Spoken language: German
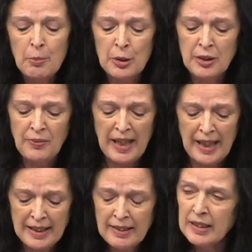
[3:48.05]
müssen wir
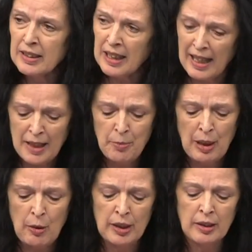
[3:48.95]
endlich
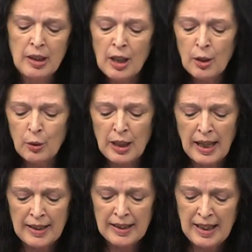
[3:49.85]
Kleinbauern,
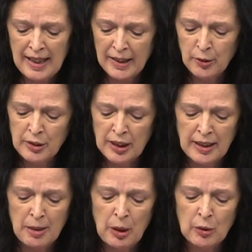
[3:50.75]
lokale
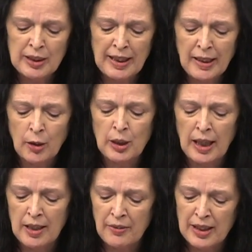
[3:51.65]
Kleinunternehmer und
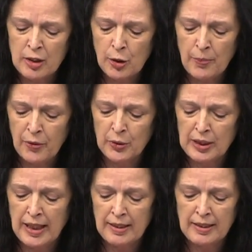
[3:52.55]
regionale
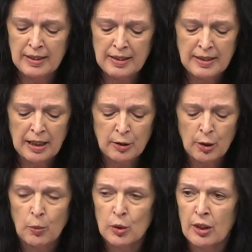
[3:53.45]
Wertschöpfungsketten ins
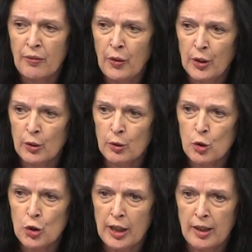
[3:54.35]
Zentrum unserer Förderung
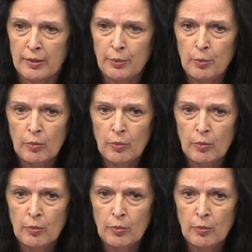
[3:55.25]
stellen.